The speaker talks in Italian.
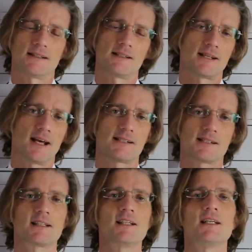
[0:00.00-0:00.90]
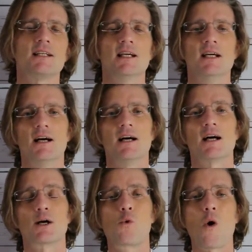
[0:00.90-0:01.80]
a distanza di
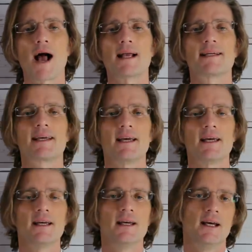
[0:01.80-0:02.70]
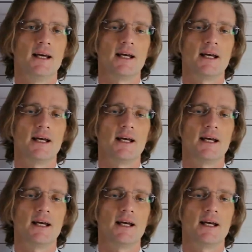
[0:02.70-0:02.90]
eh, qualche,